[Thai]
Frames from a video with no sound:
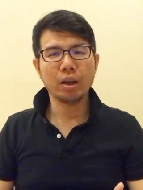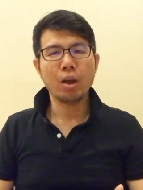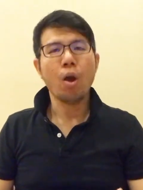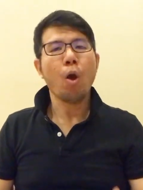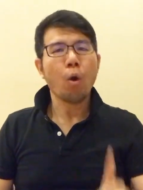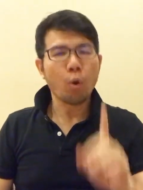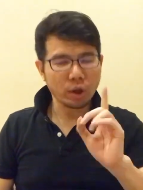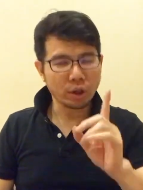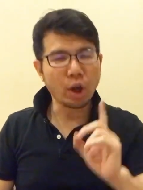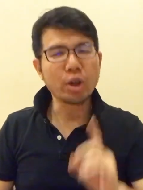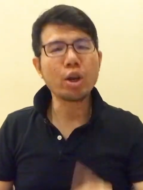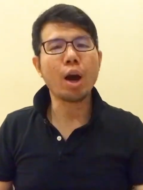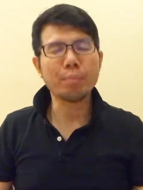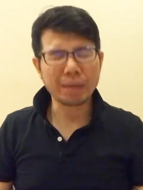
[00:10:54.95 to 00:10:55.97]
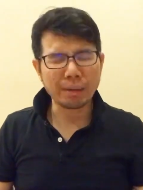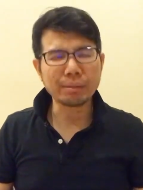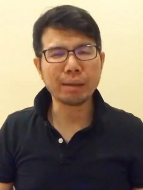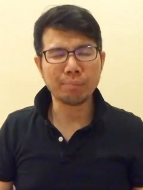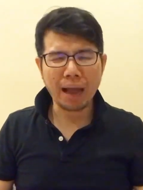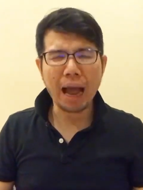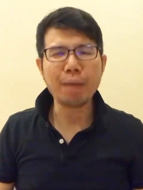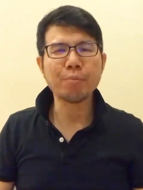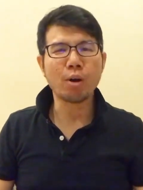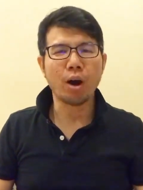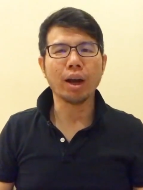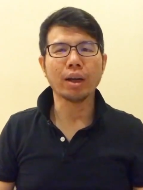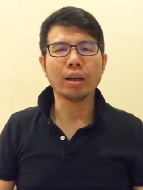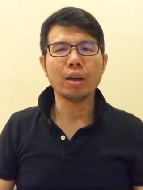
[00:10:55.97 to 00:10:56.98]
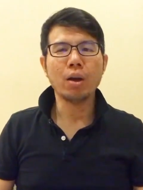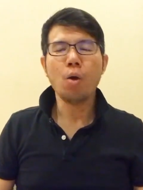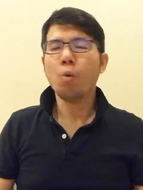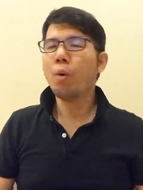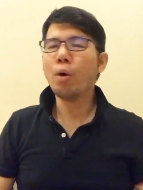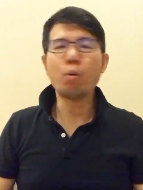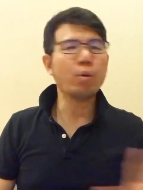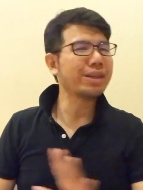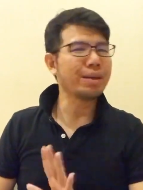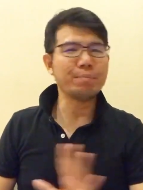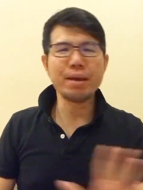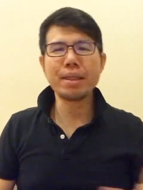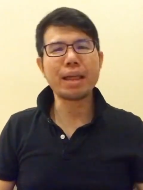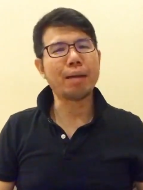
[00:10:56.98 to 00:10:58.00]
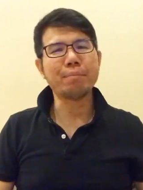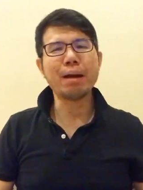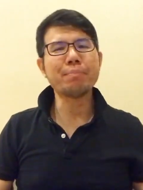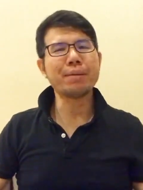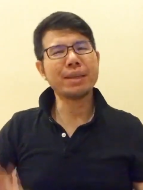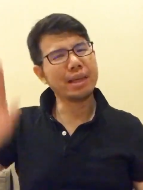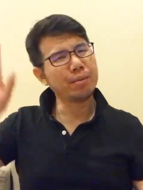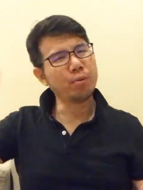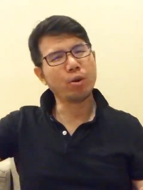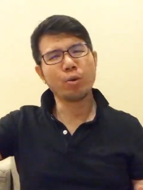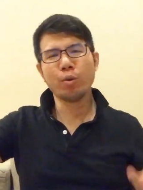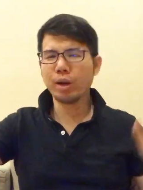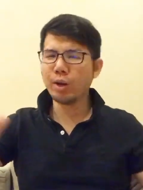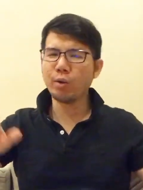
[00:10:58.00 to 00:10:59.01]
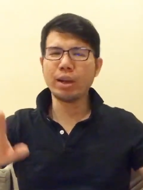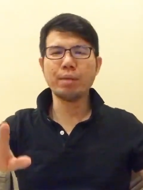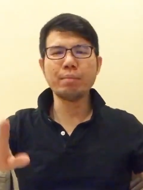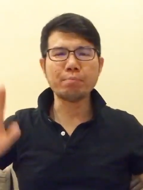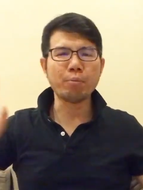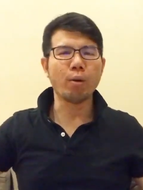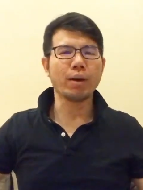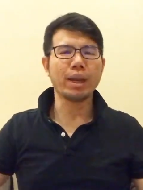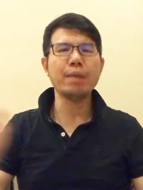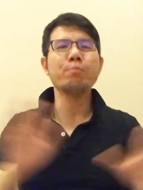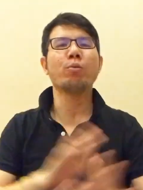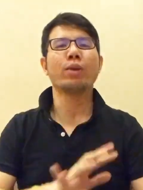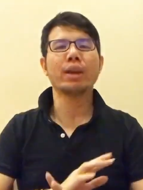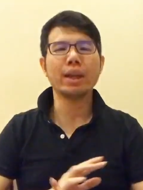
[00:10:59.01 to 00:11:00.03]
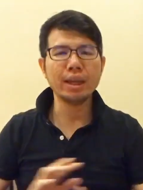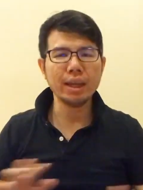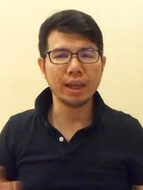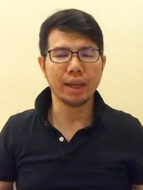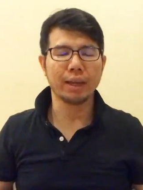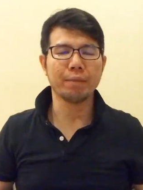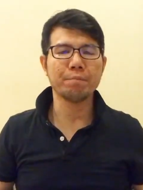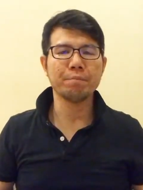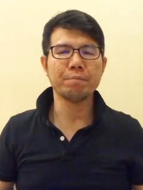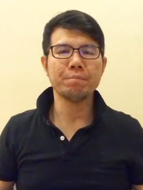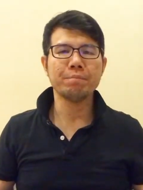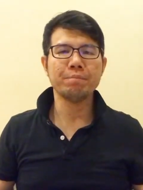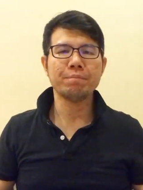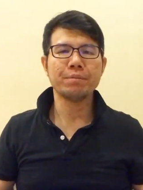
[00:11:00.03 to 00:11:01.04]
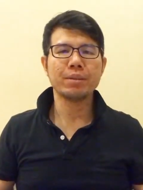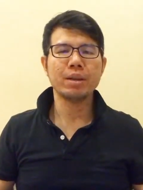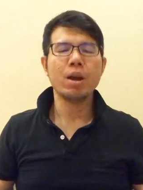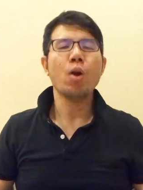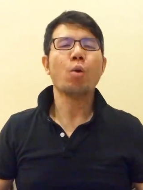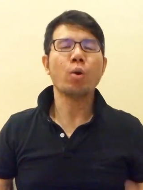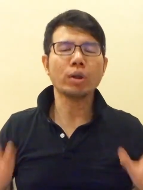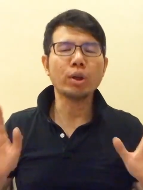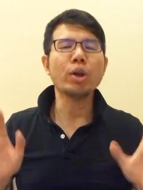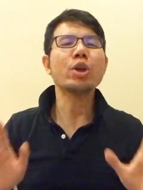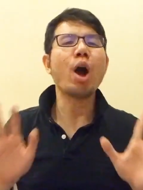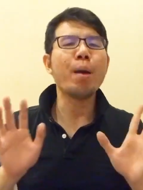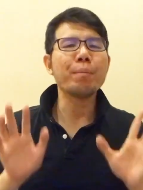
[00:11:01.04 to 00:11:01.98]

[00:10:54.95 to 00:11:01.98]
คุณต้องยอมรับสภาพก่อนว่าคุณจะไม่สามารถไปยืมคนนู้นคนนี้มาโปะหนี้หมุนหนี้อีกคุณต้องยอมรั